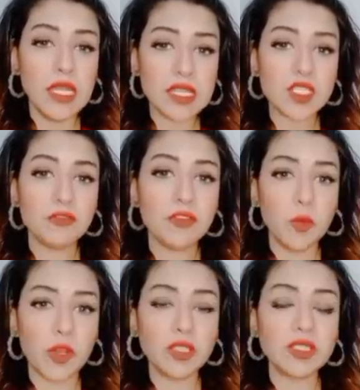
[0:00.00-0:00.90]
ليزر في
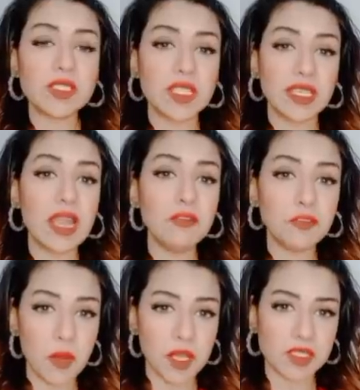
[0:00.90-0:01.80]
مباراه السنغال
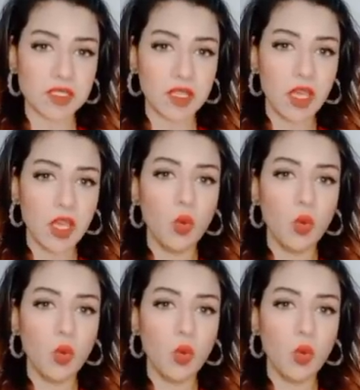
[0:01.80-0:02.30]
في مصر